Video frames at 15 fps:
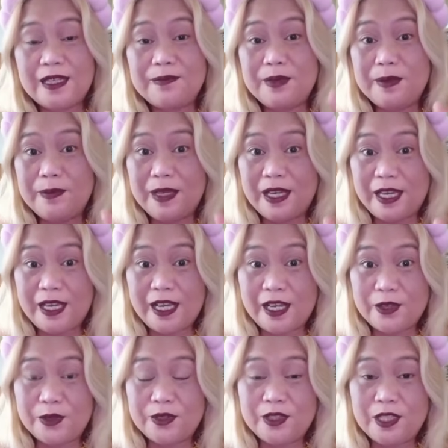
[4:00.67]
na ibibigay
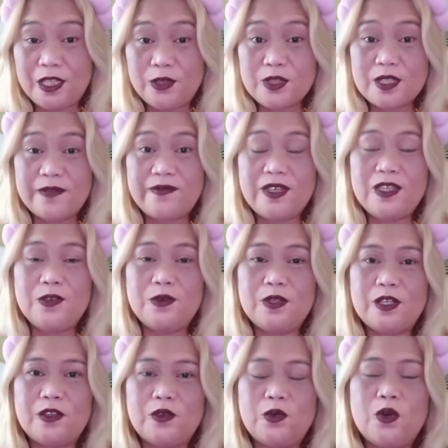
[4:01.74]
ngayon dito sa video
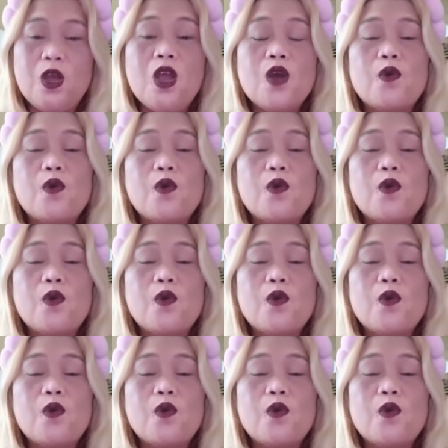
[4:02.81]
na ito,